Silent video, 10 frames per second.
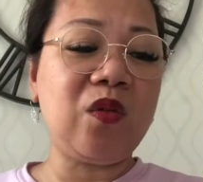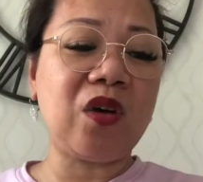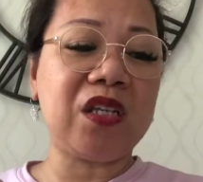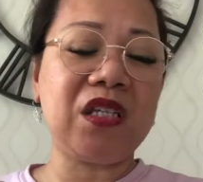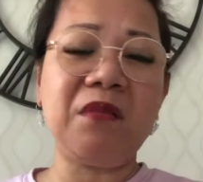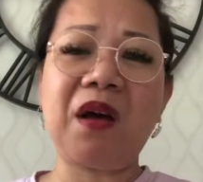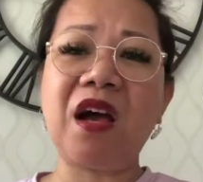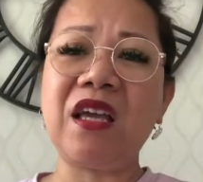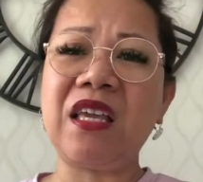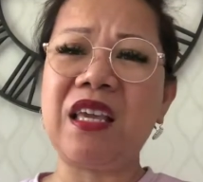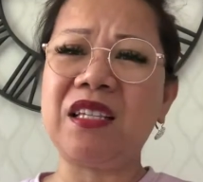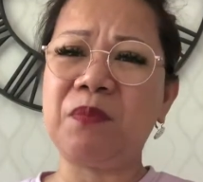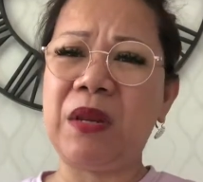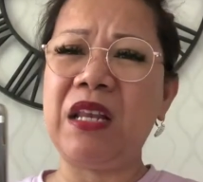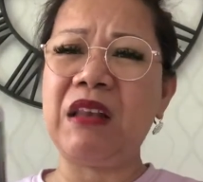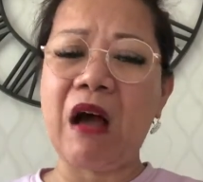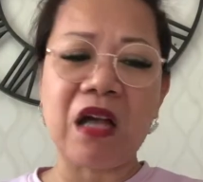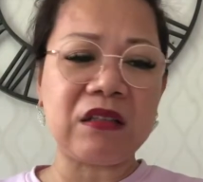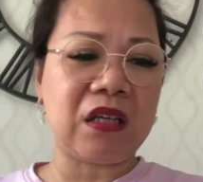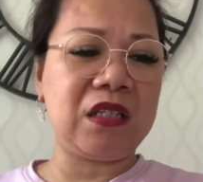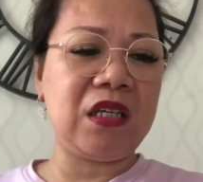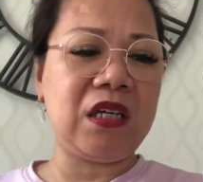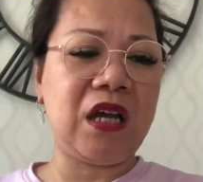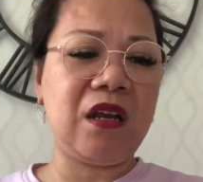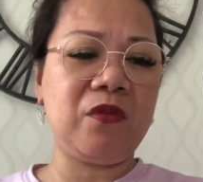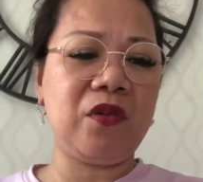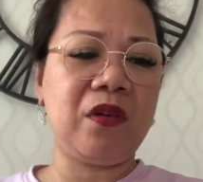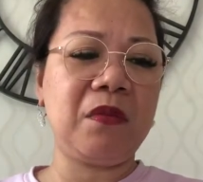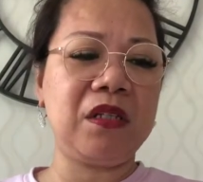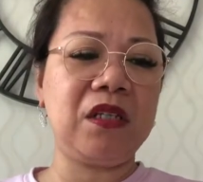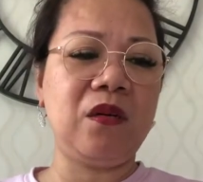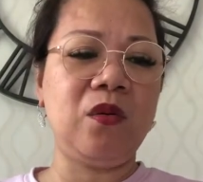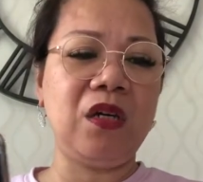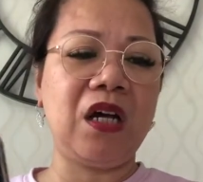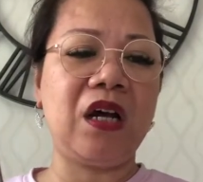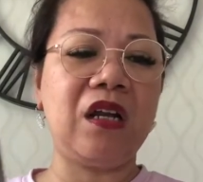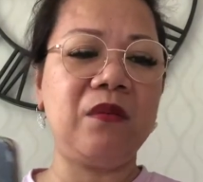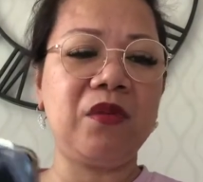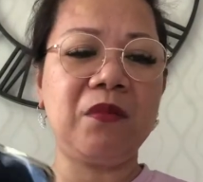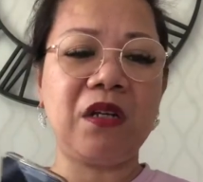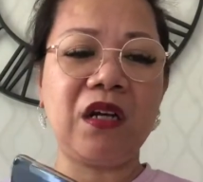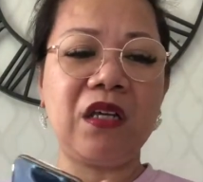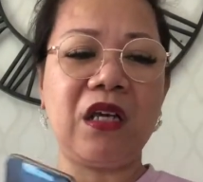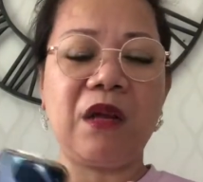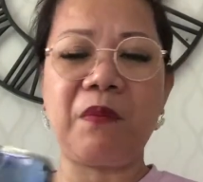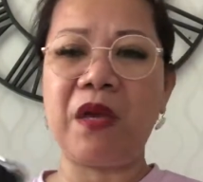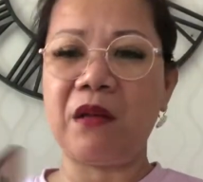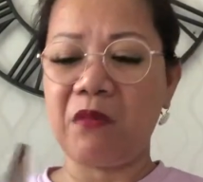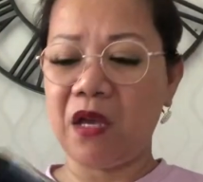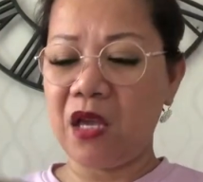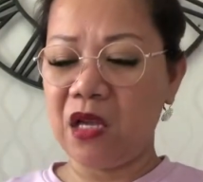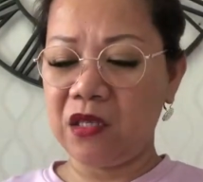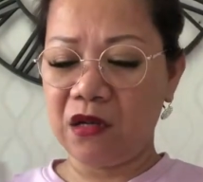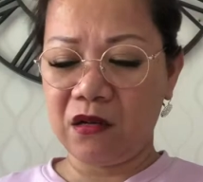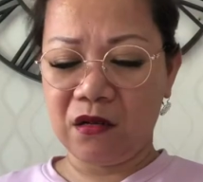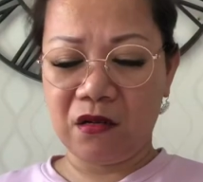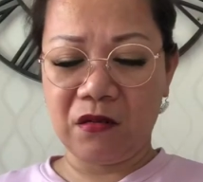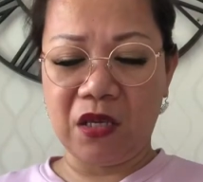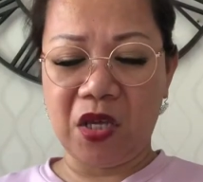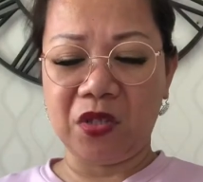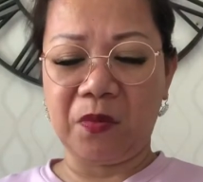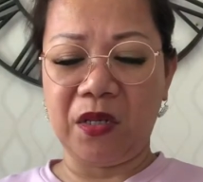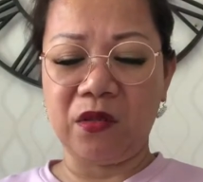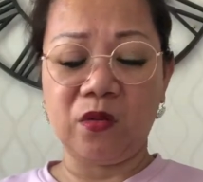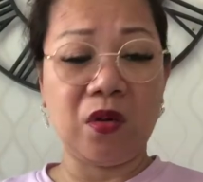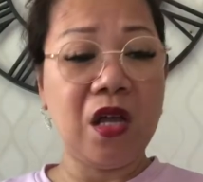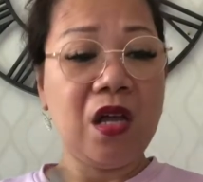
ko kasi ma-explain lahat kasi alam nyo naman si Lola, alam naman ang hirap-hirap kaya niyang i-explain to.